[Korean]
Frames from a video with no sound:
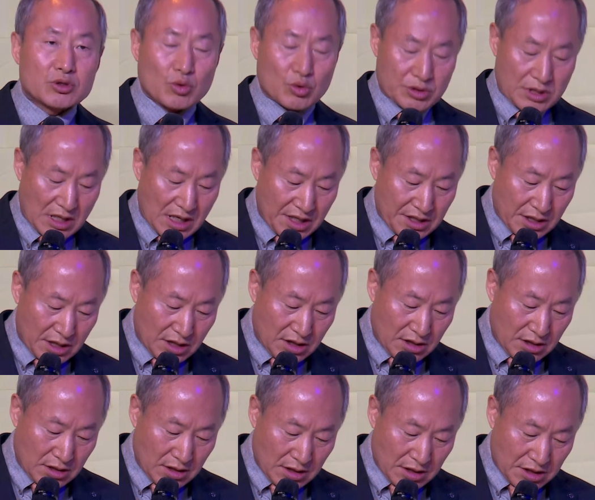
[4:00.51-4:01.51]
노사
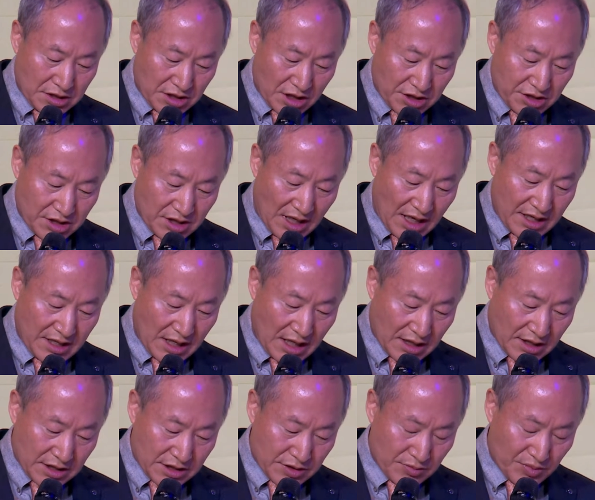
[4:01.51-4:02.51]
관계를 설정하여야
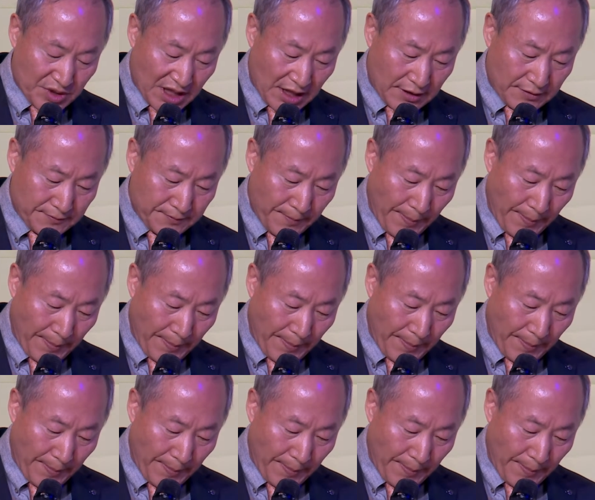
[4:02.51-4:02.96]
할 것입니다.